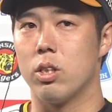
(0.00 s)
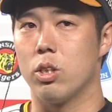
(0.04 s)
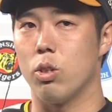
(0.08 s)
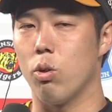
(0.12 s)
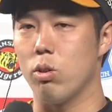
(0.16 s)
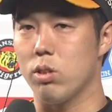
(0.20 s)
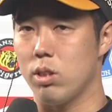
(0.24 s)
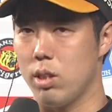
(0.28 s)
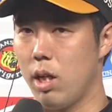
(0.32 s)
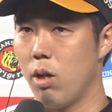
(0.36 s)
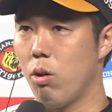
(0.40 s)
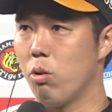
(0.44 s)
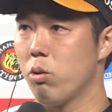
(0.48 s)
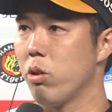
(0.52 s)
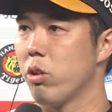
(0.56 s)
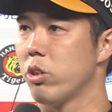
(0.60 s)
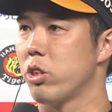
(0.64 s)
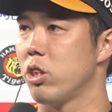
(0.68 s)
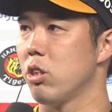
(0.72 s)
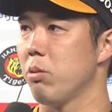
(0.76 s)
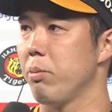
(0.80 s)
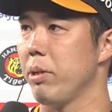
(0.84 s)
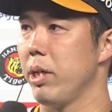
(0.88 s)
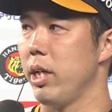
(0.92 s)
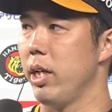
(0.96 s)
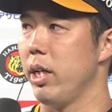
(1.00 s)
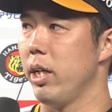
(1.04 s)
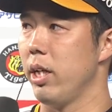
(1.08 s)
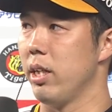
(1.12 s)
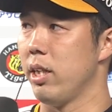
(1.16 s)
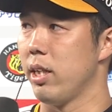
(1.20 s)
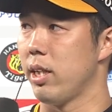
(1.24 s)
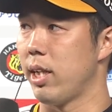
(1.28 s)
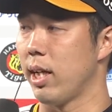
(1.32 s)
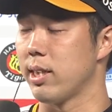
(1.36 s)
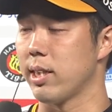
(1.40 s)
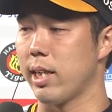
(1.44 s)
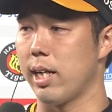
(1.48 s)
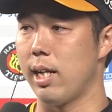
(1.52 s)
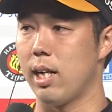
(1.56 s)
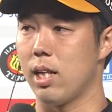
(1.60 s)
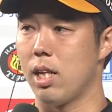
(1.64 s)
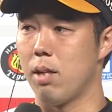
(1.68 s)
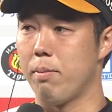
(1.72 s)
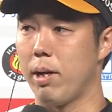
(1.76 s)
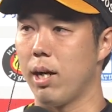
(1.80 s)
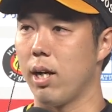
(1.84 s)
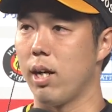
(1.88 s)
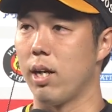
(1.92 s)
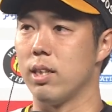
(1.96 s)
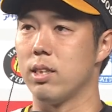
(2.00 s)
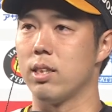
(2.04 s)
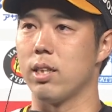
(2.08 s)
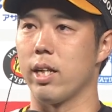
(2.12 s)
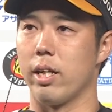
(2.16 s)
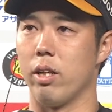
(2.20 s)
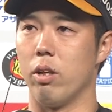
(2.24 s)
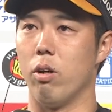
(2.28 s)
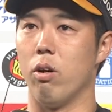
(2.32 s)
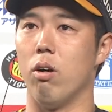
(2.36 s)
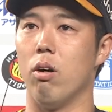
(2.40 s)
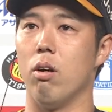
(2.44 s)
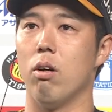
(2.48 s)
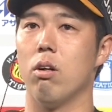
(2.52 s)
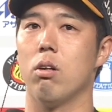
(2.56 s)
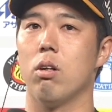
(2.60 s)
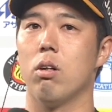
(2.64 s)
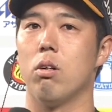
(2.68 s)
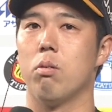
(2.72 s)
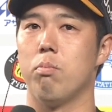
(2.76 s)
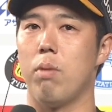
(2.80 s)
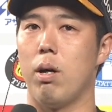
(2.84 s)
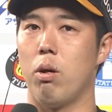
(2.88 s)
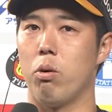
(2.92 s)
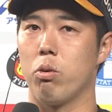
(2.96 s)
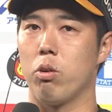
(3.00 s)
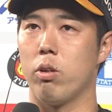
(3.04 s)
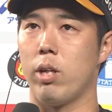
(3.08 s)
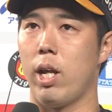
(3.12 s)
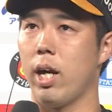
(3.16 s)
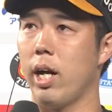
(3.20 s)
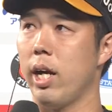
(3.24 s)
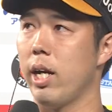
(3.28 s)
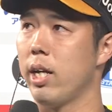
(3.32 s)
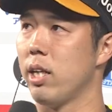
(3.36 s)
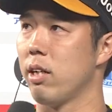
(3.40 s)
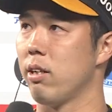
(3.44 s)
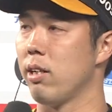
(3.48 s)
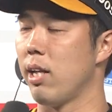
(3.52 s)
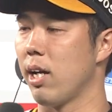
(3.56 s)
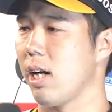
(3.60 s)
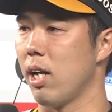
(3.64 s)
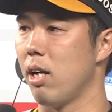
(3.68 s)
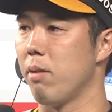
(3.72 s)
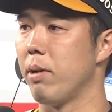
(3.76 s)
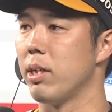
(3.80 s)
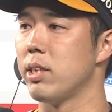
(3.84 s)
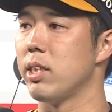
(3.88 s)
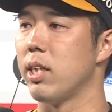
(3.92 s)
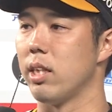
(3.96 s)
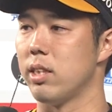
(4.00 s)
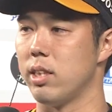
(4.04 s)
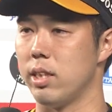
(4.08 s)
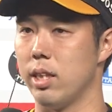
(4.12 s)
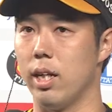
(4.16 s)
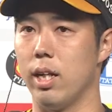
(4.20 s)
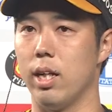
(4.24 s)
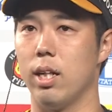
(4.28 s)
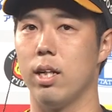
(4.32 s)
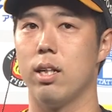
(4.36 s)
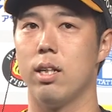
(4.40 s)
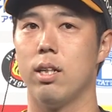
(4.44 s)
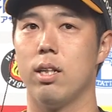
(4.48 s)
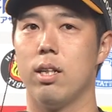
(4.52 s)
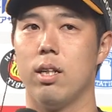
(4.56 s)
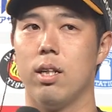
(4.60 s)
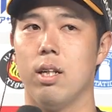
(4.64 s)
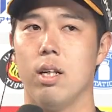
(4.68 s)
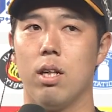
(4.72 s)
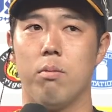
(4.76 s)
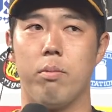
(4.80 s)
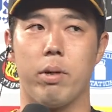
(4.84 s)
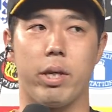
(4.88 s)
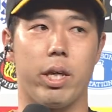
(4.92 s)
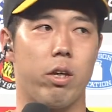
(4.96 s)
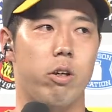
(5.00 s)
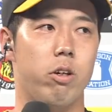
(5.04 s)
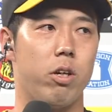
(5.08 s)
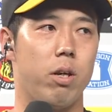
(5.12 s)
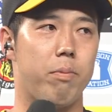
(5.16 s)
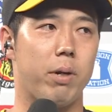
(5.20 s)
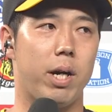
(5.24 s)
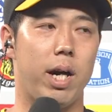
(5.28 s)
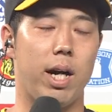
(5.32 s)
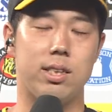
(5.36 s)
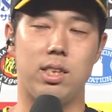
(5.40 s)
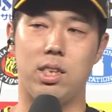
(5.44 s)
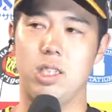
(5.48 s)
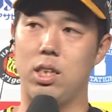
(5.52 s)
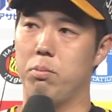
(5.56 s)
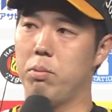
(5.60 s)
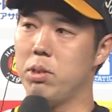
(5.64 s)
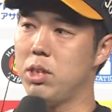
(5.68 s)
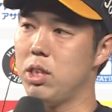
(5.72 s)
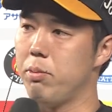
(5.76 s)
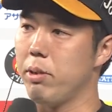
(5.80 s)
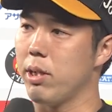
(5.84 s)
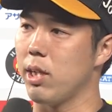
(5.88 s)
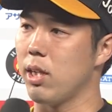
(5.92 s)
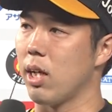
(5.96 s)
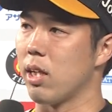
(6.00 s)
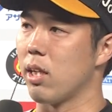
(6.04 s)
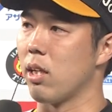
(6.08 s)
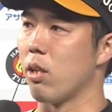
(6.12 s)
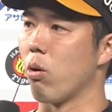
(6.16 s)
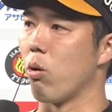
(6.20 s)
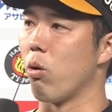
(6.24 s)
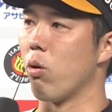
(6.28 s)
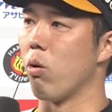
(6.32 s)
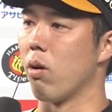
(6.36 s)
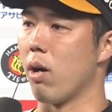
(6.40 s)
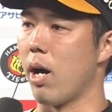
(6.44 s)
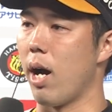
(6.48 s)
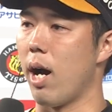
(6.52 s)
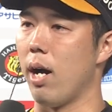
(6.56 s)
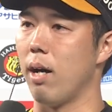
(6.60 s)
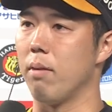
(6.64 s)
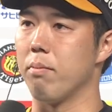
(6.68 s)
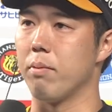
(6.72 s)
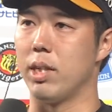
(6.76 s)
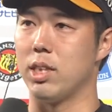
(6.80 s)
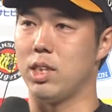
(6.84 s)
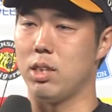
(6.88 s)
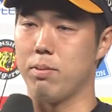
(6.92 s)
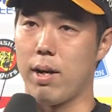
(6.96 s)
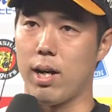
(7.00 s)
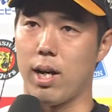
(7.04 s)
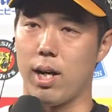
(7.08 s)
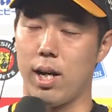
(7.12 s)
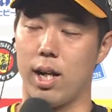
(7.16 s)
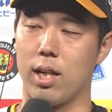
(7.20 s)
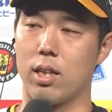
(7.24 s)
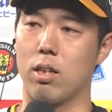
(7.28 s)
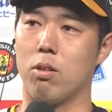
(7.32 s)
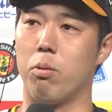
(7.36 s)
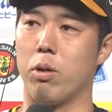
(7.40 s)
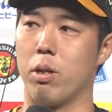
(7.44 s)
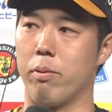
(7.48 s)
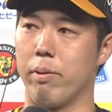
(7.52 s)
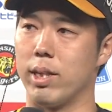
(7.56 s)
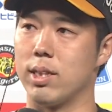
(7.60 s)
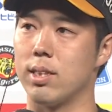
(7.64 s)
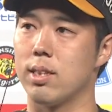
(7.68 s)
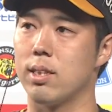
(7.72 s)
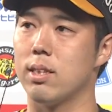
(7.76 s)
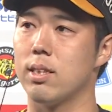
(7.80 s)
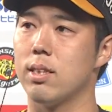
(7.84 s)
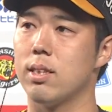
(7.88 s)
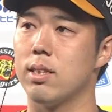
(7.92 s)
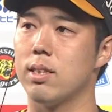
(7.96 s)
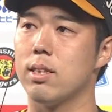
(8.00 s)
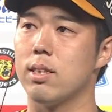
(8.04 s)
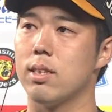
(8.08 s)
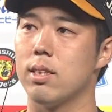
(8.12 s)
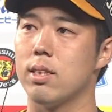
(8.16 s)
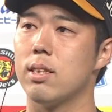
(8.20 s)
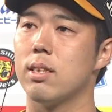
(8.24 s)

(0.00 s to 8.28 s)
そうですね本当守備に助けられたばっかりですけど、まあ、本当長いイニング投げれましたしまあ、結局やっぱ勝ちに導けたってところが一番かなと思います。